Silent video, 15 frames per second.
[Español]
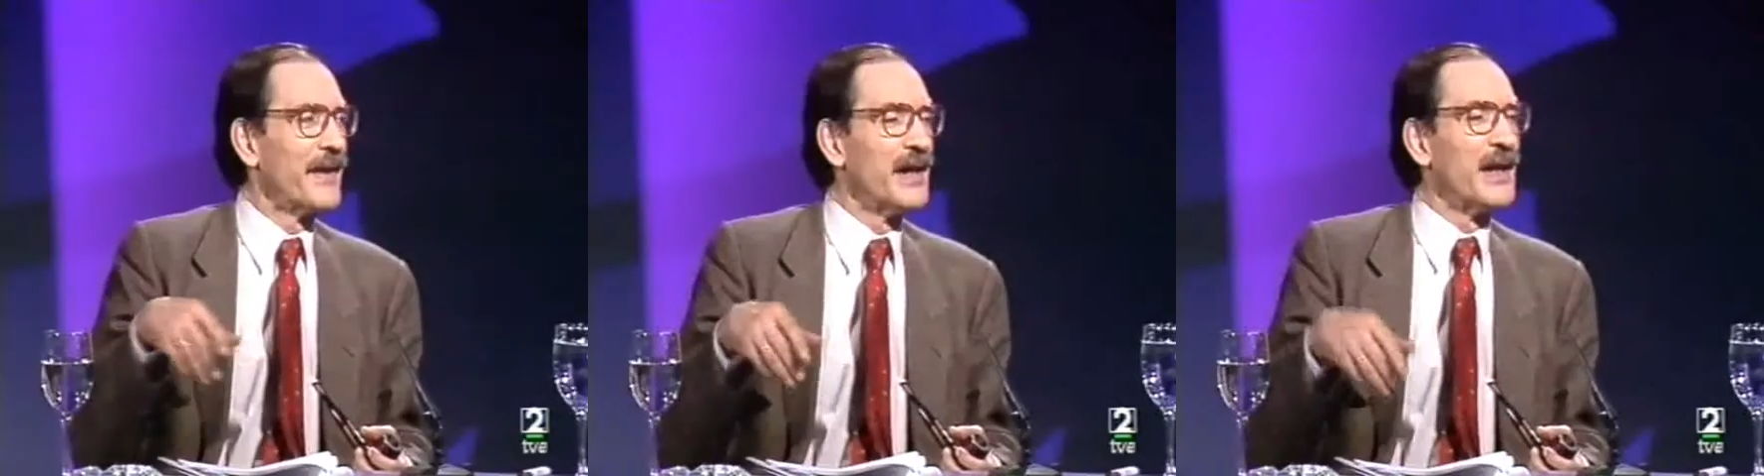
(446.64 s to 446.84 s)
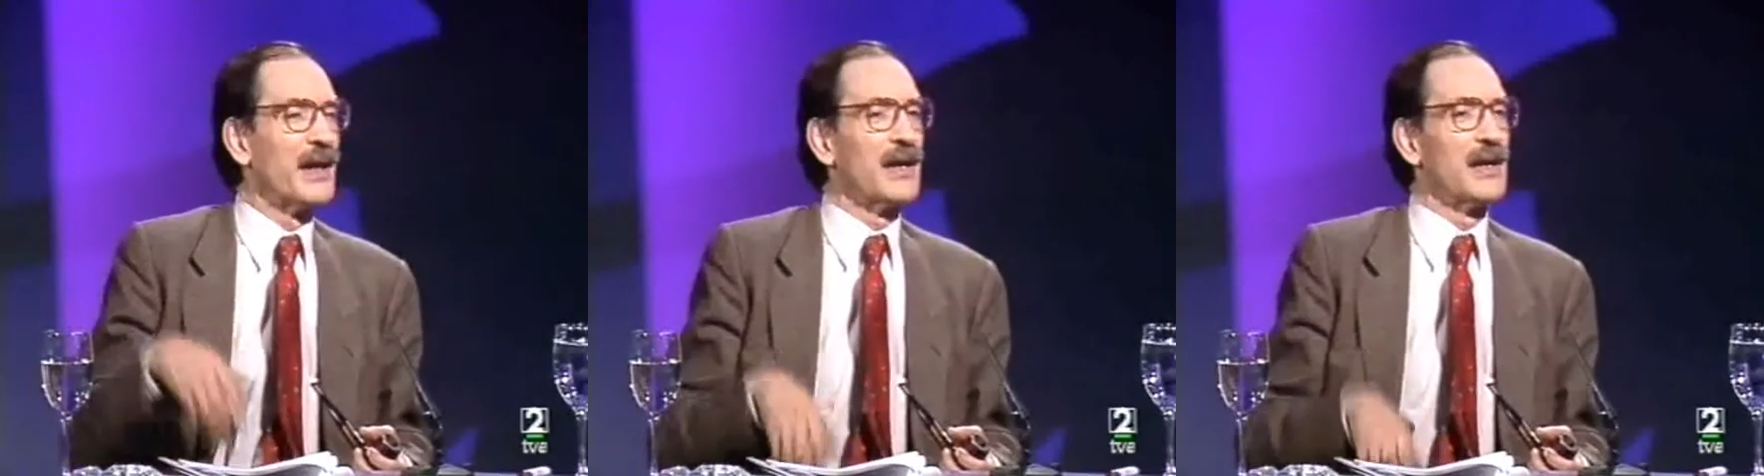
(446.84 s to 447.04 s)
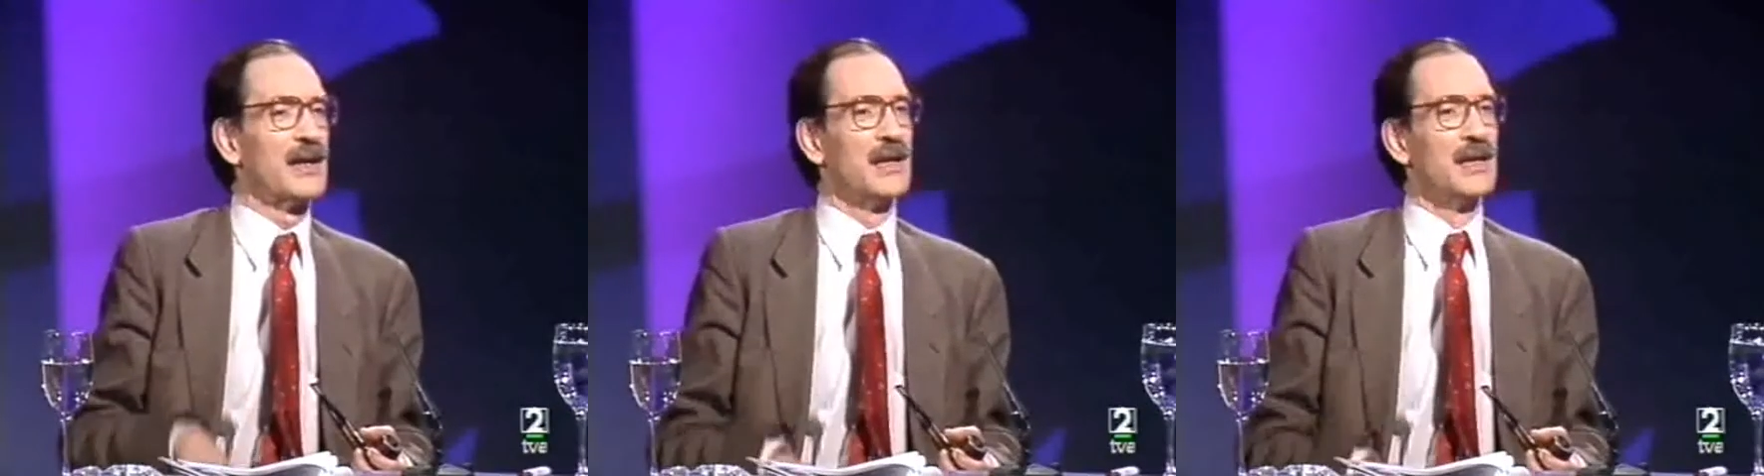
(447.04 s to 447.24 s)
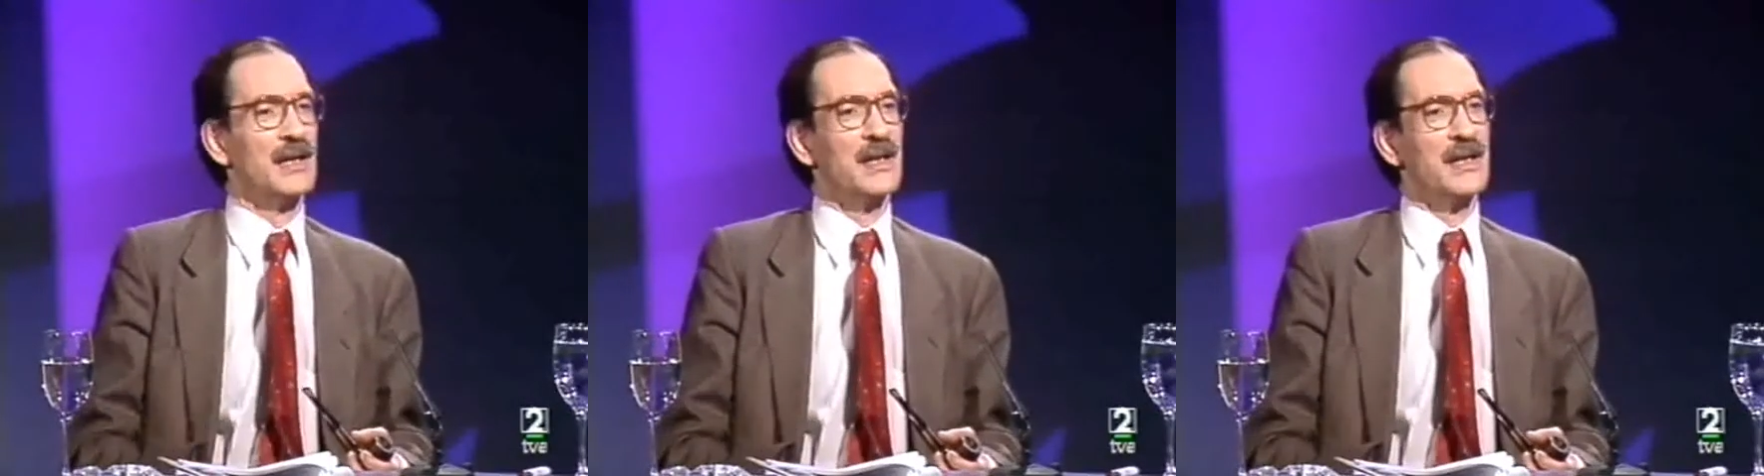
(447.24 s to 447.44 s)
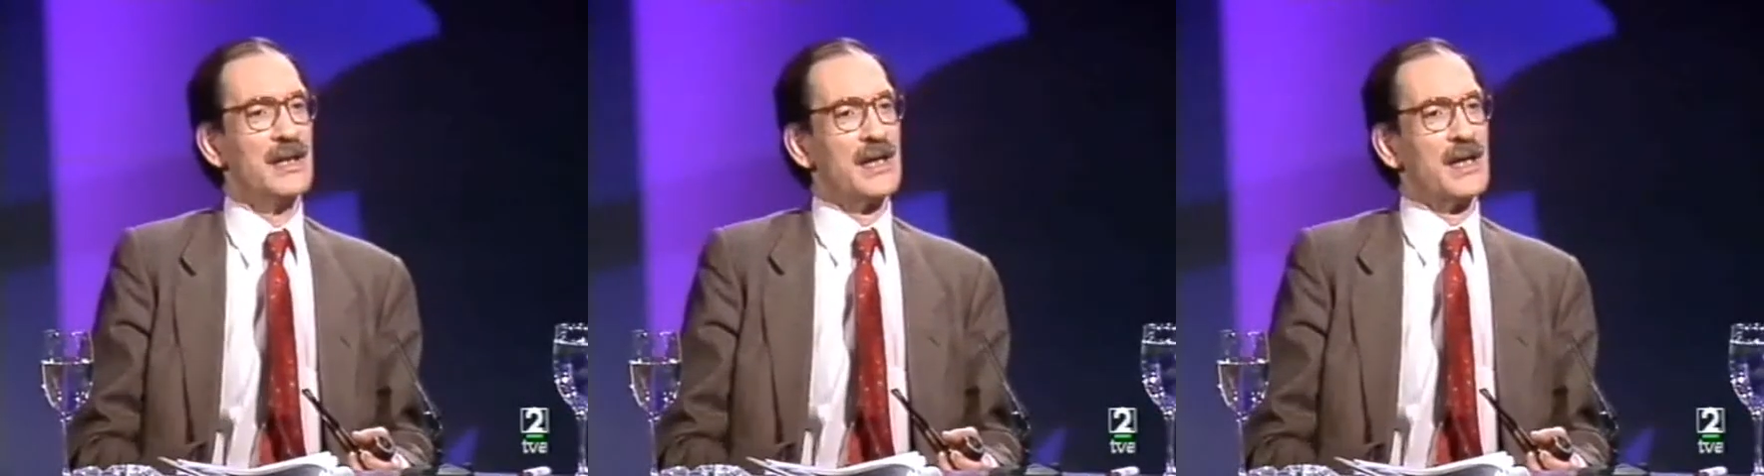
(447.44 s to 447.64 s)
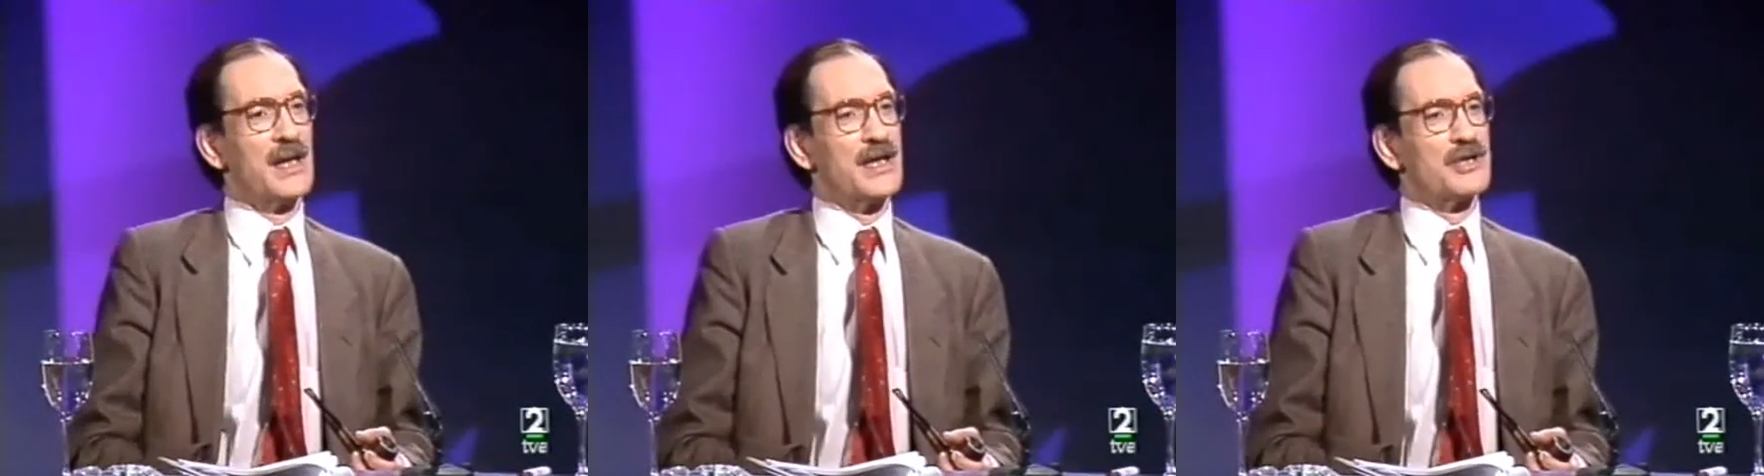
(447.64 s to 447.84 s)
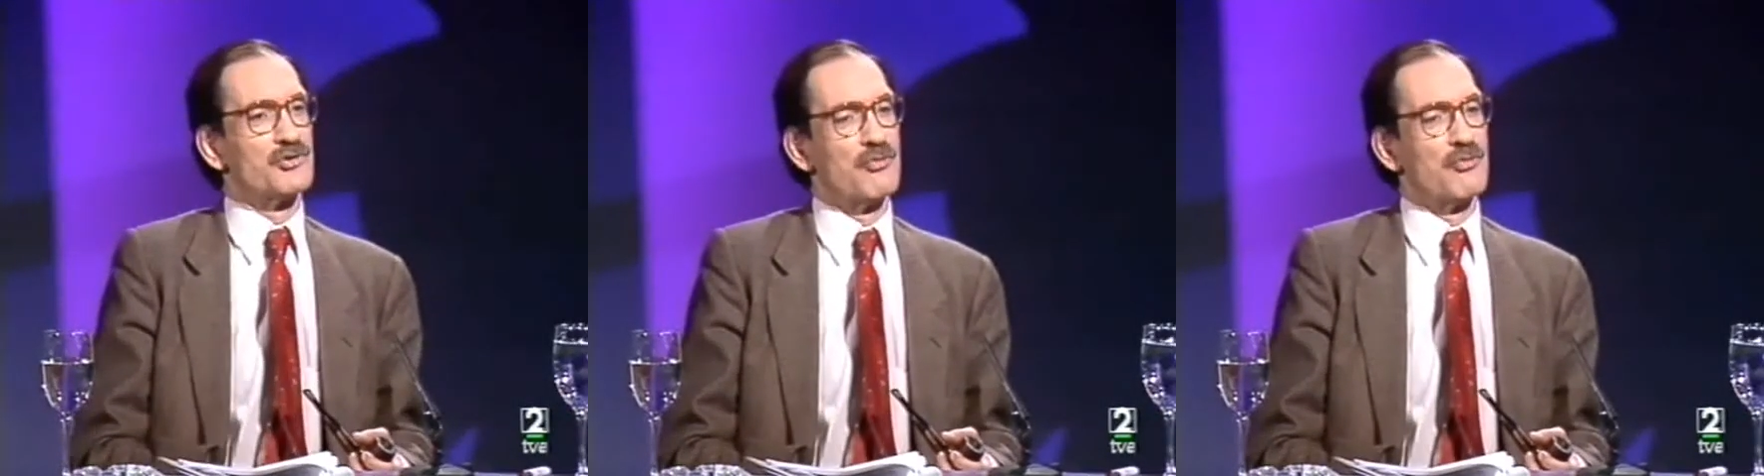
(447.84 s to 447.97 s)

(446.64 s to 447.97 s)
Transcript: de narrar, que